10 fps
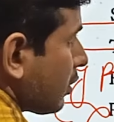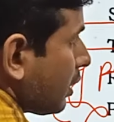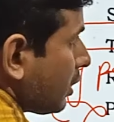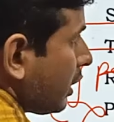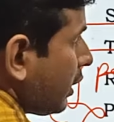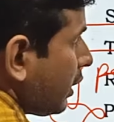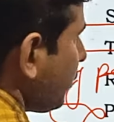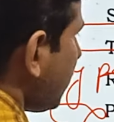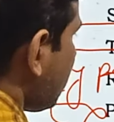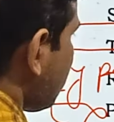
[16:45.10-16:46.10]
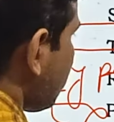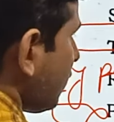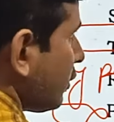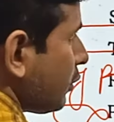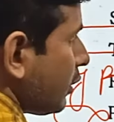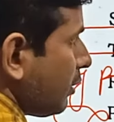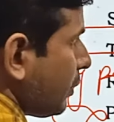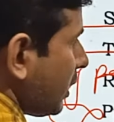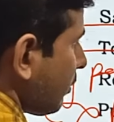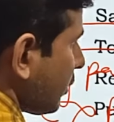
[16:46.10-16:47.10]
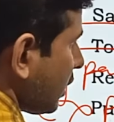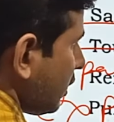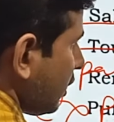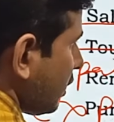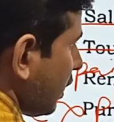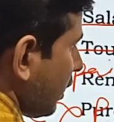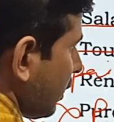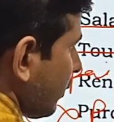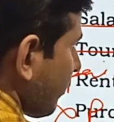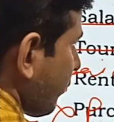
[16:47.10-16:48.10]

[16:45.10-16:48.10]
कितना रेंट पेड है तो रेंट पेड आपका तीन हज़ार है